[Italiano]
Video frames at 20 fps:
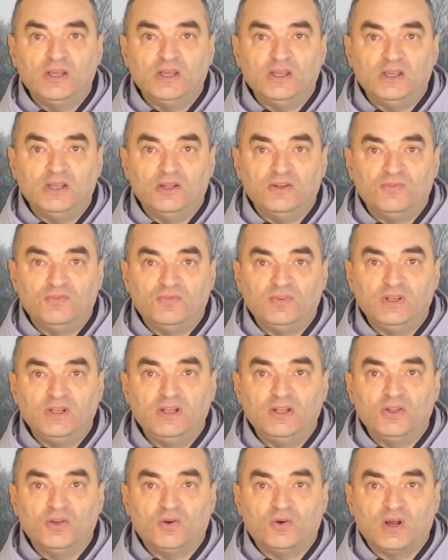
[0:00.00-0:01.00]
il
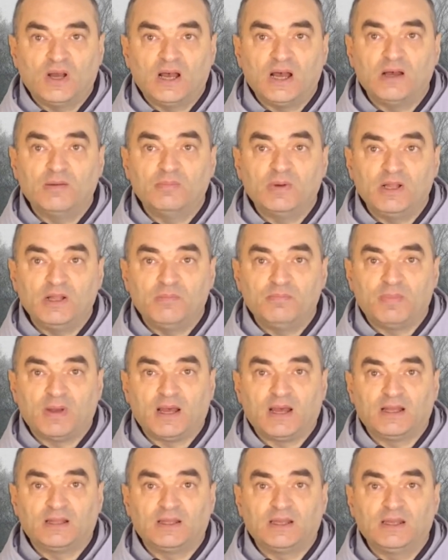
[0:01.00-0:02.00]
Figlio ama il
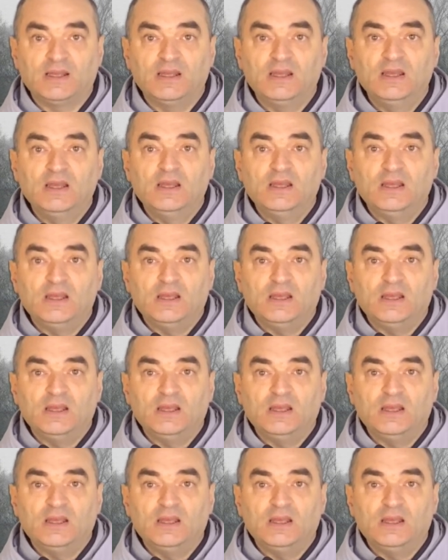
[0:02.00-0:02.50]
Padre